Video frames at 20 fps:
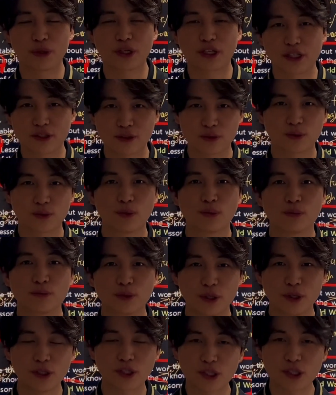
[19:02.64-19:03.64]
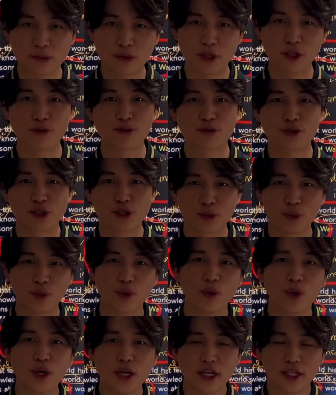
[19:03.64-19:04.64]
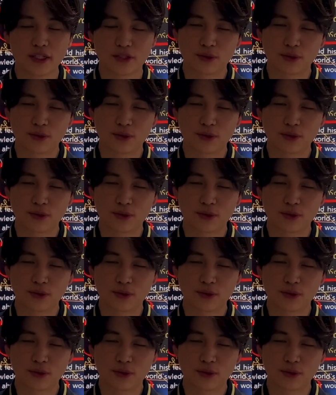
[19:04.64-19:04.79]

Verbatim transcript: 가지고 공부 열심히 해주시고